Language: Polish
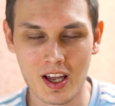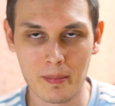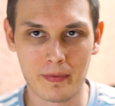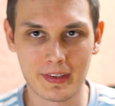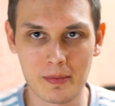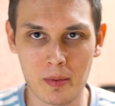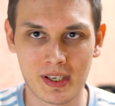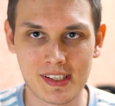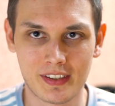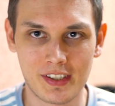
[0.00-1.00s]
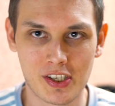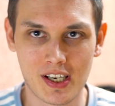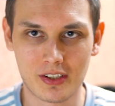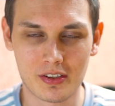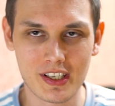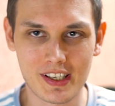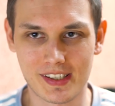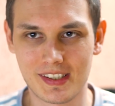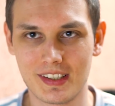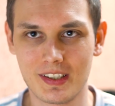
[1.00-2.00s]
bo wiadomo, praca DJ-a to nie
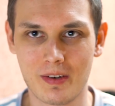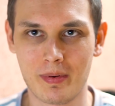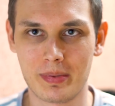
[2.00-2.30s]
jest tylko po